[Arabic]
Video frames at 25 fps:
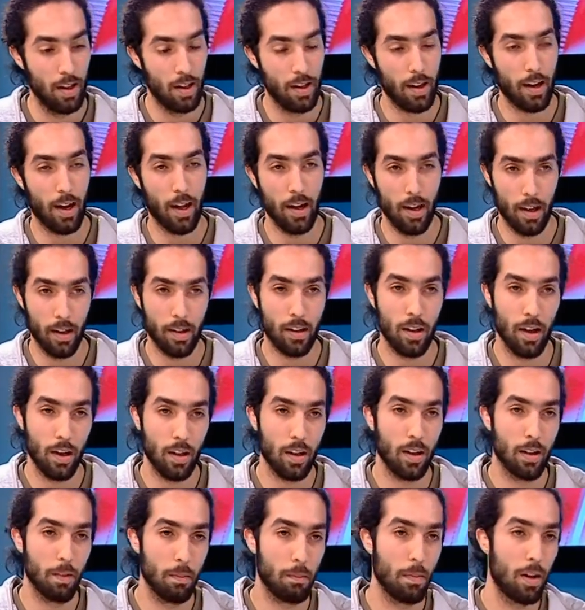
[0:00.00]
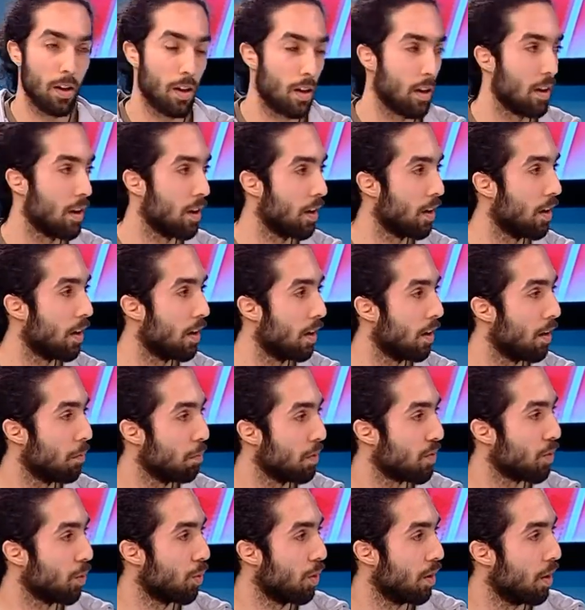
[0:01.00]
خلات يعني ما
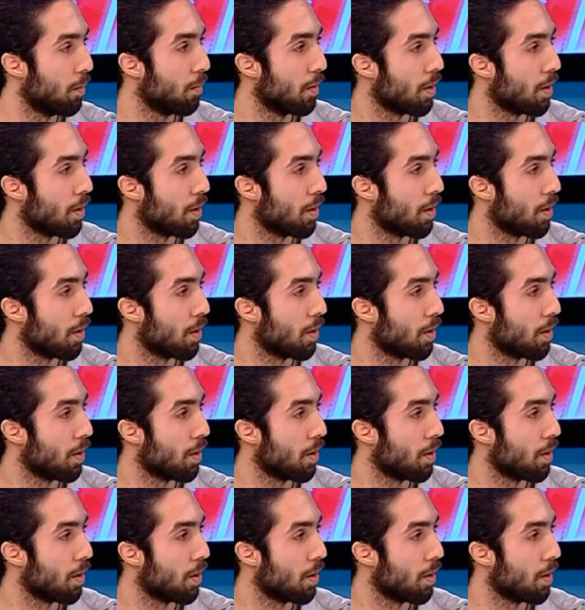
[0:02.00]
المسؤولين